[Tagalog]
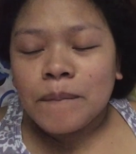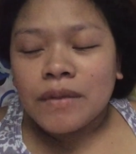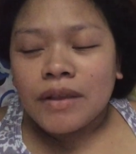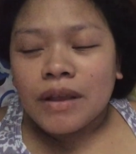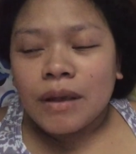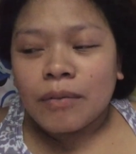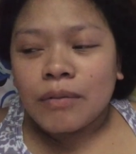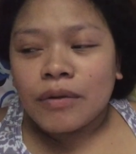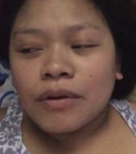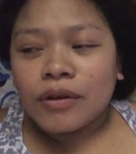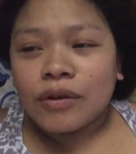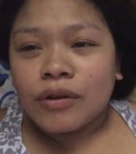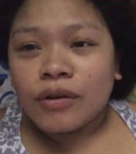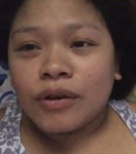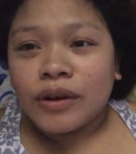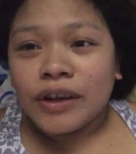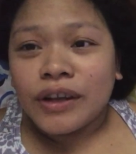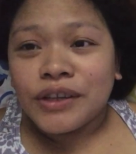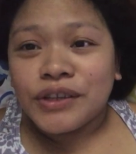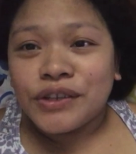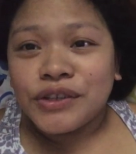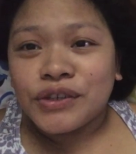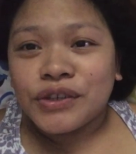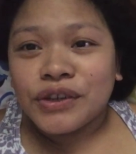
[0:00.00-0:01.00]
Sabi ko,
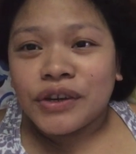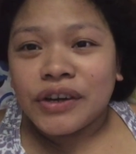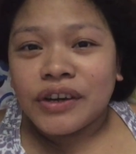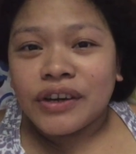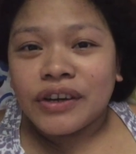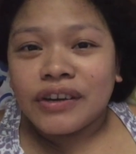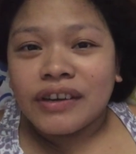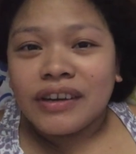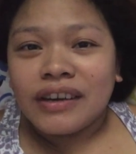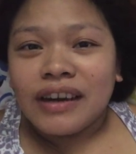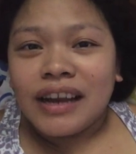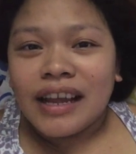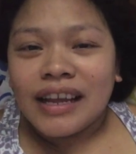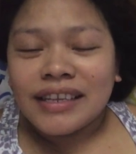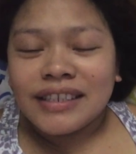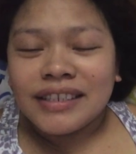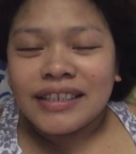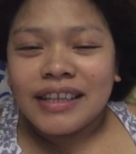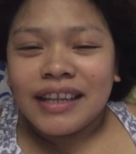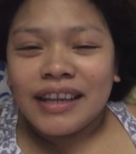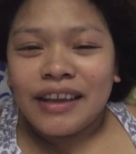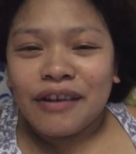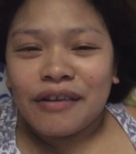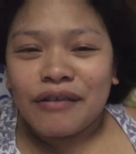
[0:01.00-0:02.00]
enjoy your
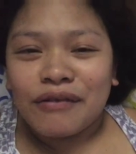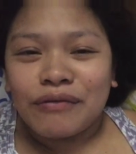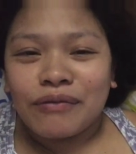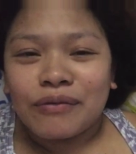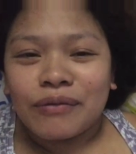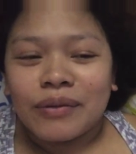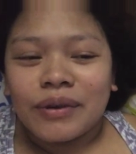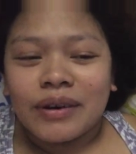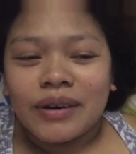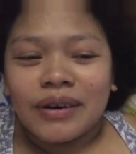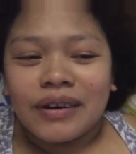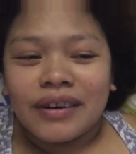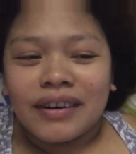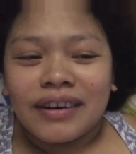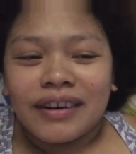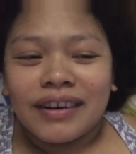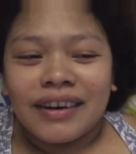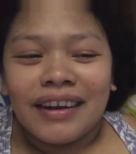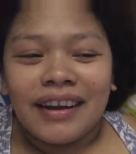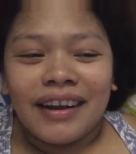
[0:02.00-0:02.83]
last day of work.